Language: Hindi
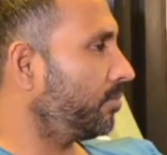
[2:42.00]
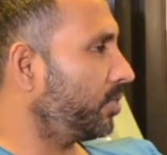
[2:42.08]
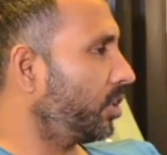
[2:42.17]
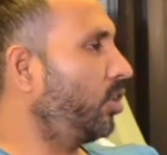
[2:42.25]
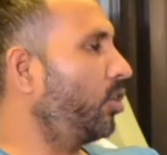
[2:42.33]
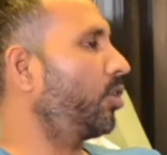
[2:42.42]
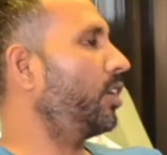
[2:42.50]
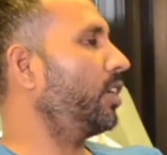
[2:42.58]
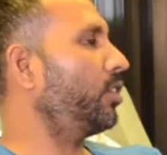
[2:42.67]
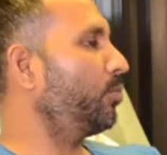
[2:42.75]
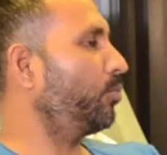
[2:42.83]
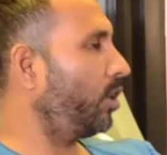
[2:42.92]
जिन लोगों ने
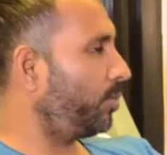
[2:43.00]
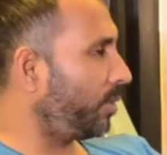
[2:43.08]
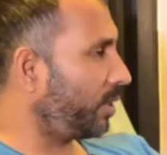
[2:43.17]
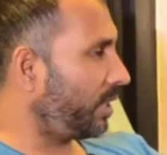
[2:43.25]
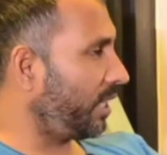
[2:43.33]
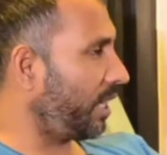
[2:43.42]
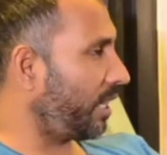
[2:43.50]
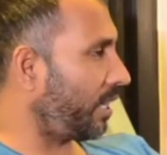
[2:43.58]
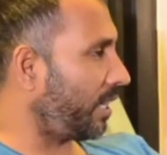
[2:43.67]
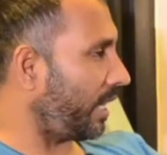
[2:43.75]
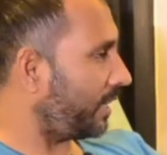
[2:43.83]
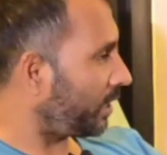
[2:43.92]
जो मुहब्बत दिया
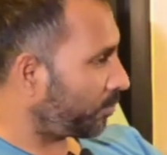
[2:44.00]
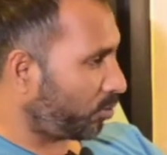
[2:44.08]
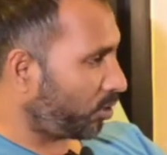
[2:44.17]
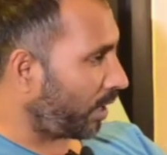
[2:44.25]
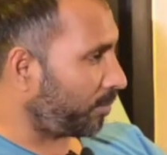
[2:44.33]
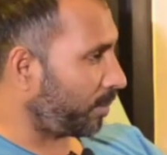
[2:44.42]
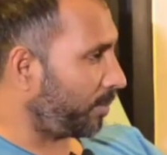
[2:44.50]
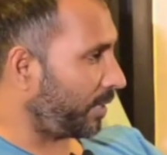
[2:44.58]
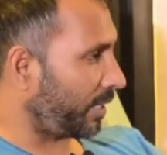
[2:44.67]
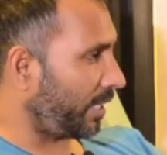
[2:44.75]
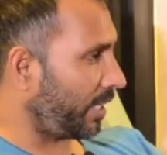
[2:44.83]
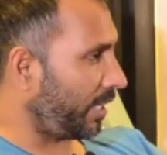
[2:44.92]
आज इस मुकाम पर
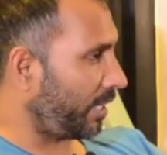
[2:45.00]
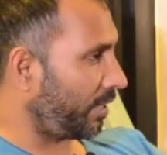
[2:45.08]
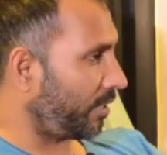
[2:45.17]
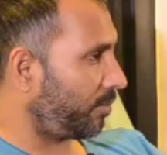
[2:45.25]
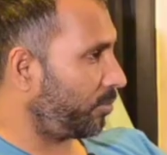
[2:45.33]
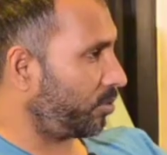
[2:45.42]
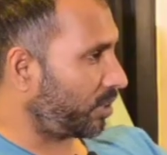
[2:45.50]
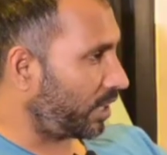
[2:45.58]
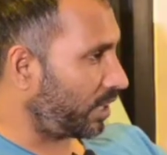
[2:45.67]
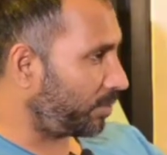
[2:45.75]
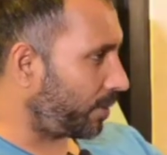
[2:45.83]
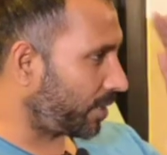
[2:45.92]
बैठाया है मैं उनका
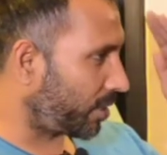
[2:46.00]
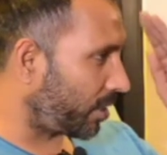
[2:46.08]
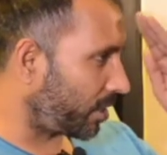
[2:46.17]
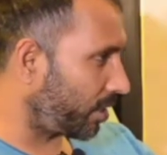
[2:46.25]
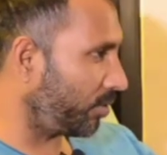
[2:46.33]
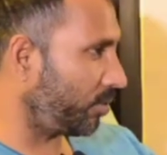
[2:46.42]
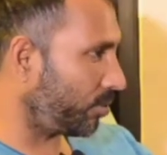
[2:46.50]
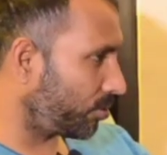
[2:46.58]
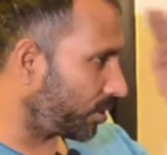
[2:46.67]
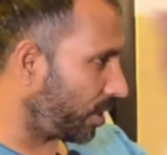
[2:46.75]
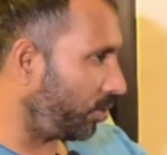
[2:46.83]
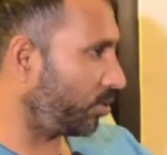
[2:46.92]
रिस्पेक्ट करता हूँ
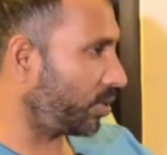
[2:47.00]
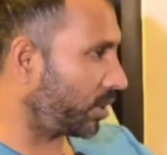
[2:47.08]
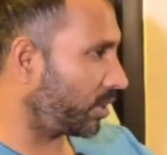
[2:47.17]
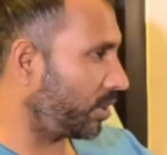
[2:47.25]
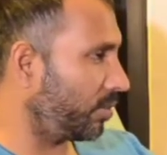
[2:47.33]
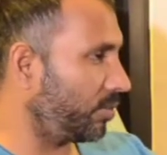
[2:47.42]
सैल्यूट करता हूँ